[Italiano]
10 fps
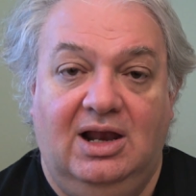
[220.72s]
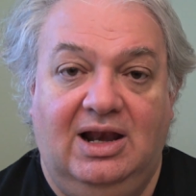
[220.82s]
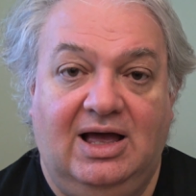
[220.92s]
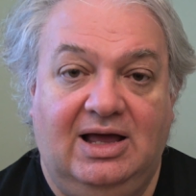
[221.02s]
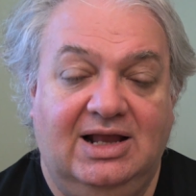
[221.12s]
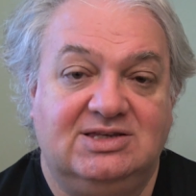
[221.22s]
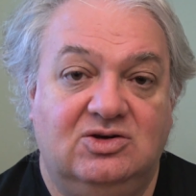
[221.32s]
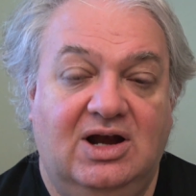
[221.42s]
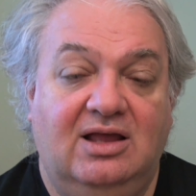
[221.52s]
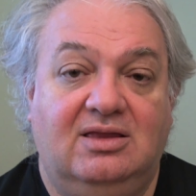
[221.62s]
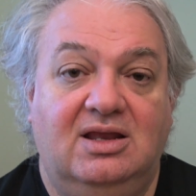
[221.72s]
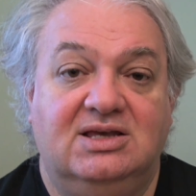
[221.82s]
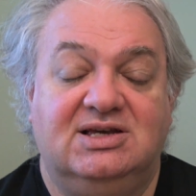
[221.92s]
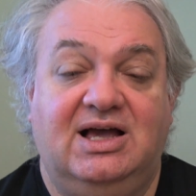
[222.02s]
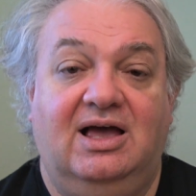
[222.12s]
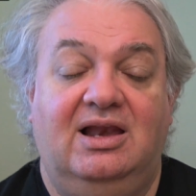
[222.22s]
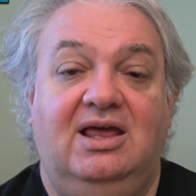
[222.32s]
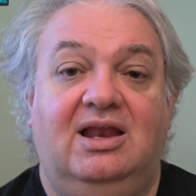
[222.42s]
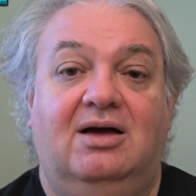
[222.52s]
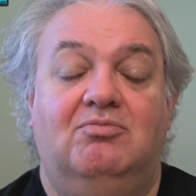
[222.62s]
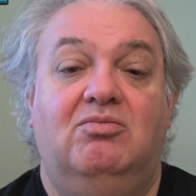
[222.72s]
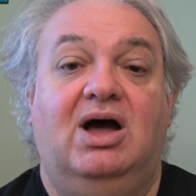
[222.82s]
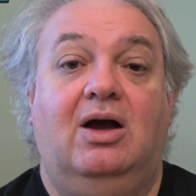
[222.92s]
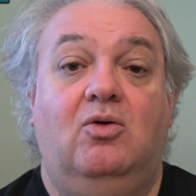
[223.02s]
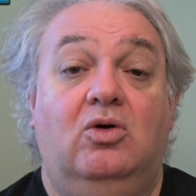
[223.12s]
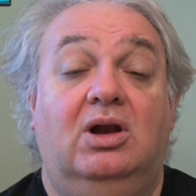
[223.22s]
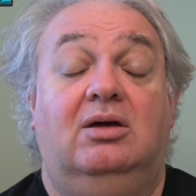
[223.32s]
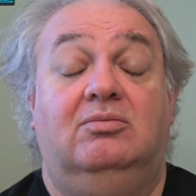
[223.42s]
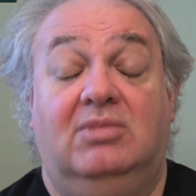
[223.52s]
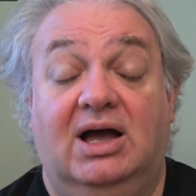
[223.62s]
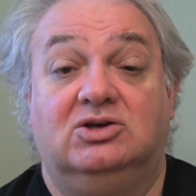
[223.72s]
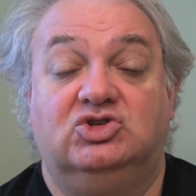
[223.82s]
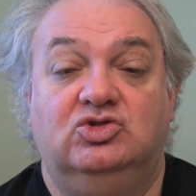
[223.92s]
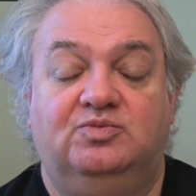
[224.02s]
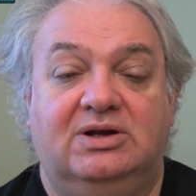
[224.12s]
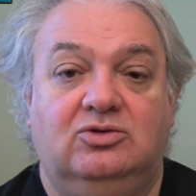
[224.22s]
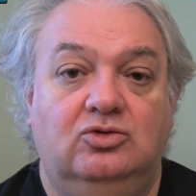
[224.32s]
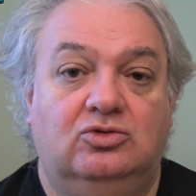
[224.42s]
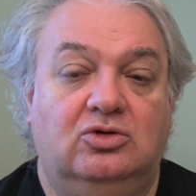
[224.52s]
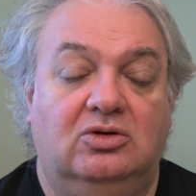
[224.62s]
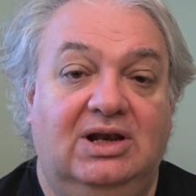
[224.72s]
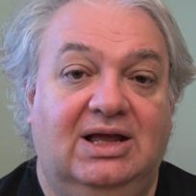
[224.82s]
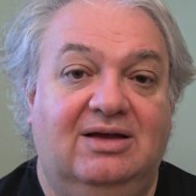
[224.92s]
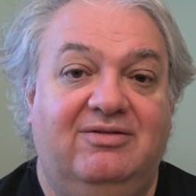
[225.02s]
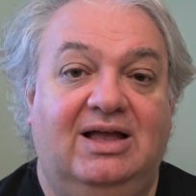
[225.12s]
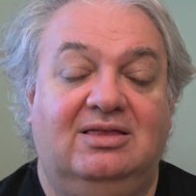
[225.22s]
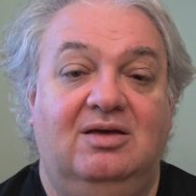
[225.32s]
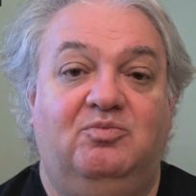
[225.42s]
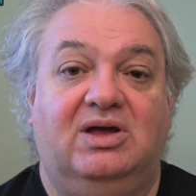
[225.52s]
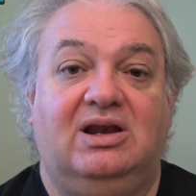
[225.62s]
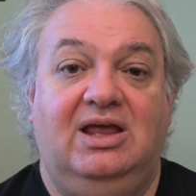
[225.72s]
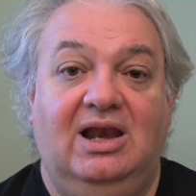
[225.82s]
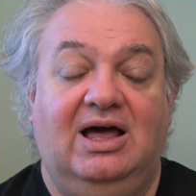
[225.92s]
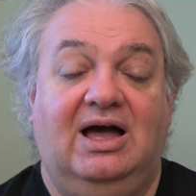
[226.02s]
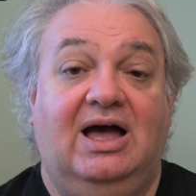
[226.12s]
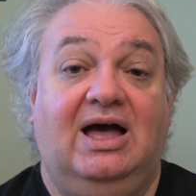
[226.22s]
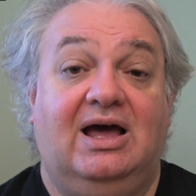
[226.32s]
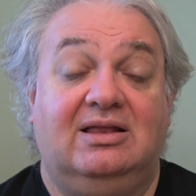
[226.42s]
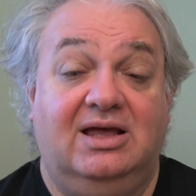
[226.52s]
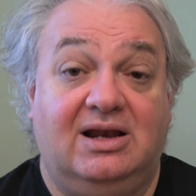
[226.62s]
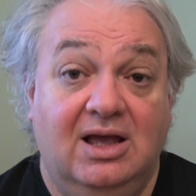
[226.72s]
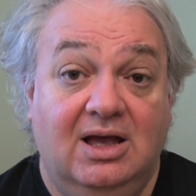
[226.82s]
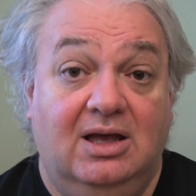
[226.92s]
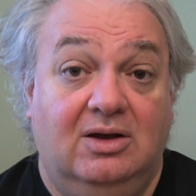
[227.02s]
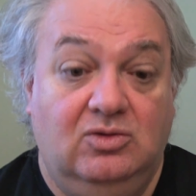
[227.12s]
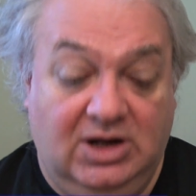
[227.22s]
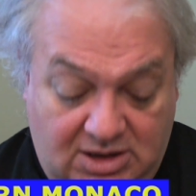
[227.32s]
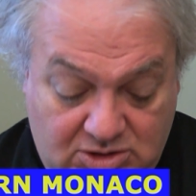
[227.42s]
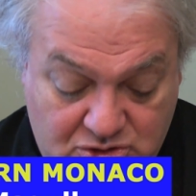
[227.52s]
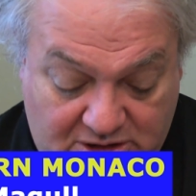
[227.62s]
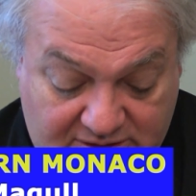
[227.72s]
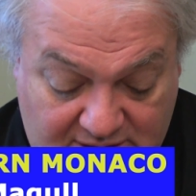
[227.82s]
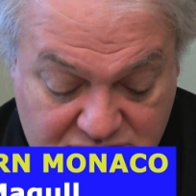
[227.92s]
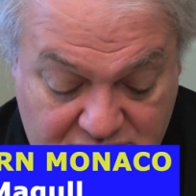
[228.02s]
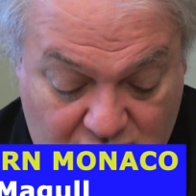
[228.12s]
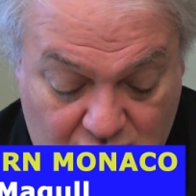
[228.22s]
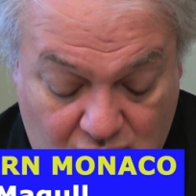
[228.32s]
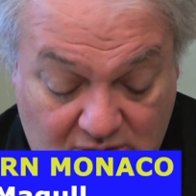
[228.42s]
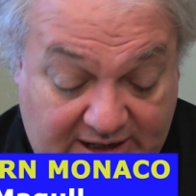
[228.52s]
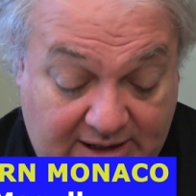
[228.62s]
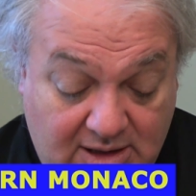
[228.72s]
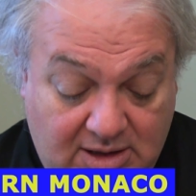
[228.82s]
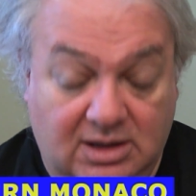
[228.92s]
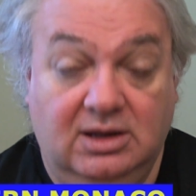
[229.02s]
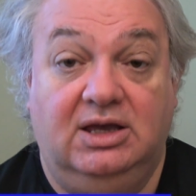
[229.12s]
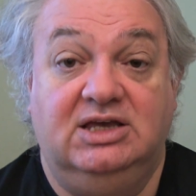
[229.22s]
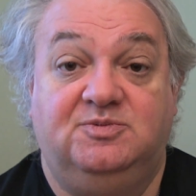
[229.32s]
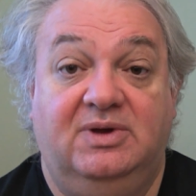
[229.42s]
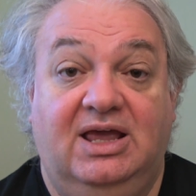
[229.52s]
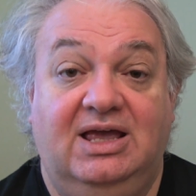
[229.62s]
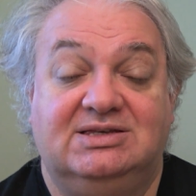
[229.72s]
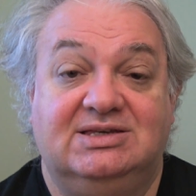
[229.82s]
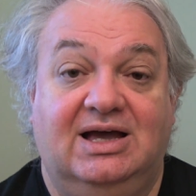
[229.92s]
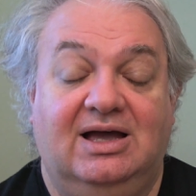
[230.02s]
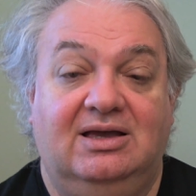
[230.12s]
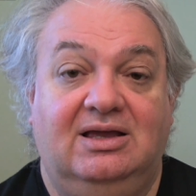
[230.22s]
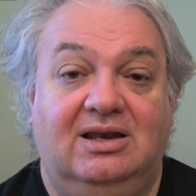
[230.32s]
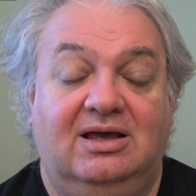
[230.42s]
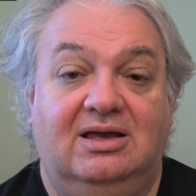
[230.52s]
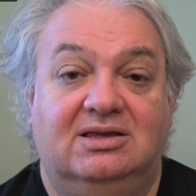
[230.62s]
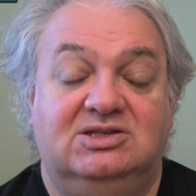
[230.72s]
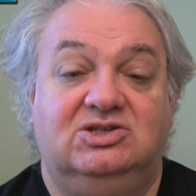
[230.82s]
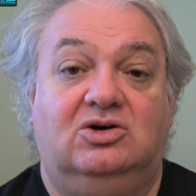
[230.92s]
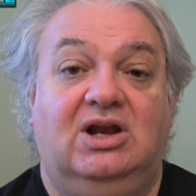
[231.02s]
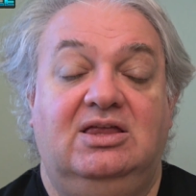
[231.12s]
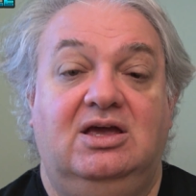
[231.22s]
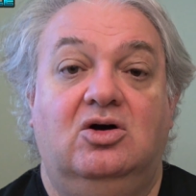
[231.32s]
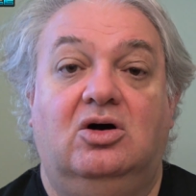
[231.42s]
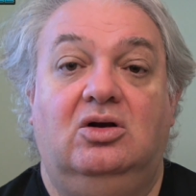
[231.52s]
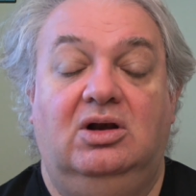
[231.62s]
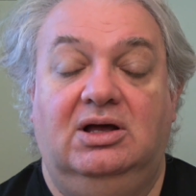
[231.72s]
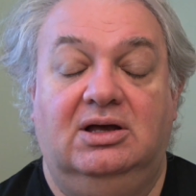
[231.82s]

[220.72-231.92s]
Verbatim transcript: la nazionale tedesca Lina Magul, ma soprattutto là davanti Pernilla Harder, una giocatrice con una eh, esperienza in eh, zona di gol